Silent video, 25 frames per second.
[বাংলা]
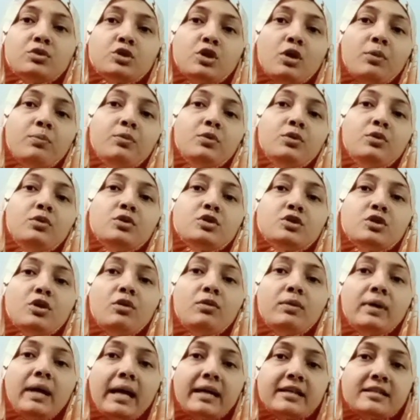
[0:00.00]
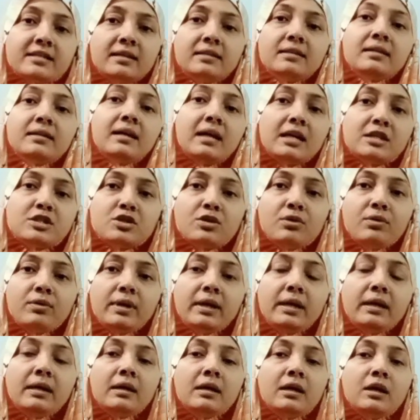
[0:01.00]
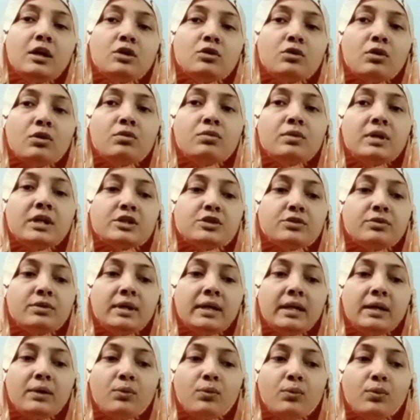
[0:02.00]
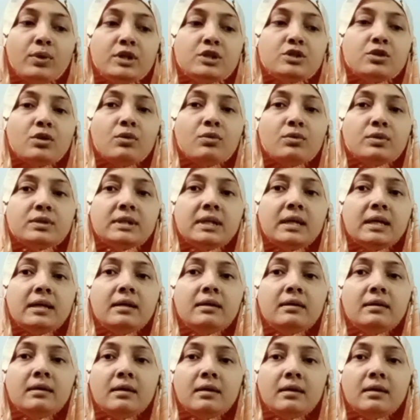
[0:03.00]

সবগুলো চলক একসাথে কাজ করে তখন আসলে ওই চলকটার